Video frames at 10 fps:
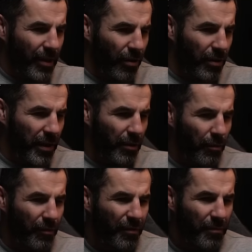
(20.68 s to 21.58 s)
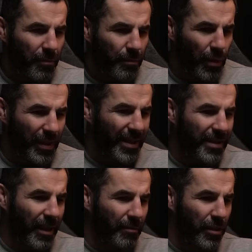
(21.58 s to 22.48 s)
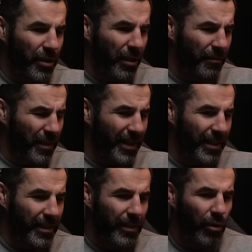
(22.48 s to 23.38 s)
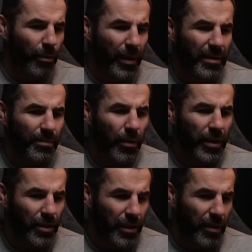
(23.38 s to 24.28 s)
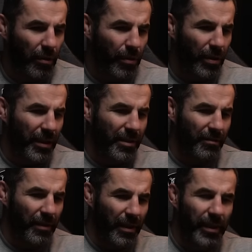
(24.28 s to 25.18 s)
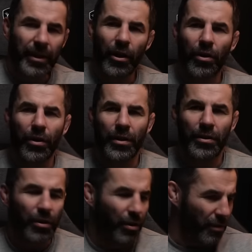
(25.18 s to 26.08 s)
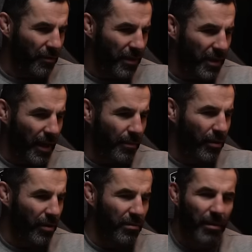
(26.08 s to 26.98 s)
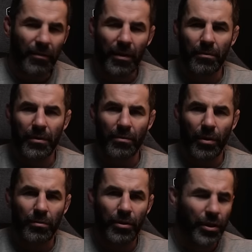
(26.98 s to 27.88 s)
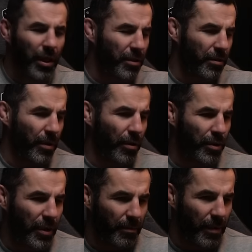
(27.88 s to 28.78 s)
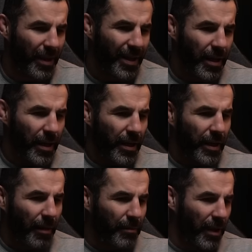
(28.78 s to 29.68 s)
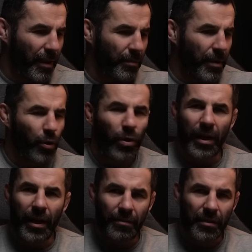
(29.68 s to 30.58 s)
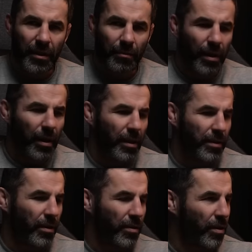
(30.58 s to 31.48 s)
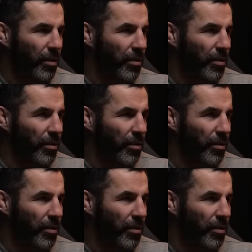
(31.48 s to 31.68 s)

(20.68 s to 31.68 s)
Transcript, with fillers: rolników, protestach myśliwych i innych grupach społecznych, obronie cywilnej, ochronie środowiska porozmawiam z moim dzisiejszym gościem, Kamilem Kulejewskim, z Ostoi